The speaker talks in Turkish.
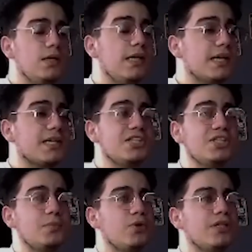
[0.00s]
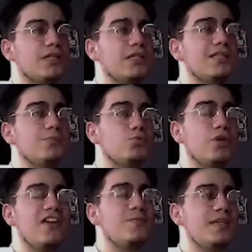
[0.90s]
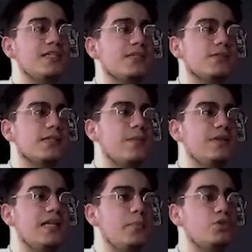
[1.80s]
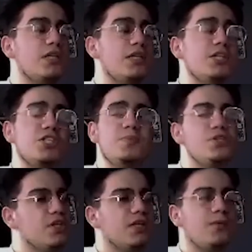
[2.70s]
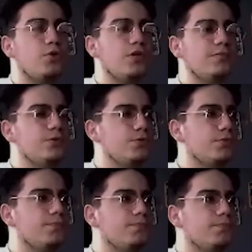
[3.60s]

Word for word: Arkadaşlar bu arada bu FPS sabitleme özelliği hiçbir işe yaramıyor yemin ediyorum.